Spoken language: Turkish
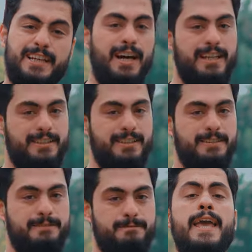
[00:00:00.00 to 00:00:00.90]

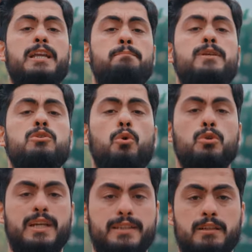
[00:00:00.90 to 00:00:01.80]
kalk. Eğer bir
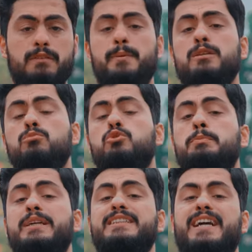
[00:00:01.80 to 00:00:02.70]
olay ve bir
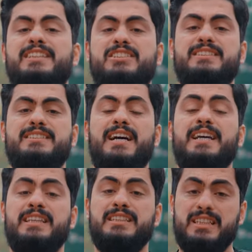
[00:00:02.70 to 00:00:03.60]
musibet karşısında
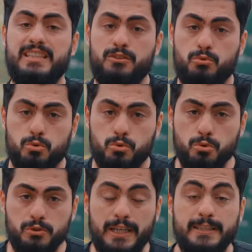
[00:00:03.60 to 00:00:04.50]
yenik
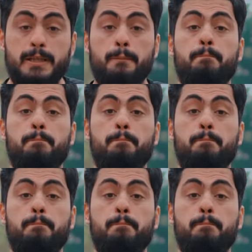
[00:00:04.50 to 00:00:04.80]
düştüysen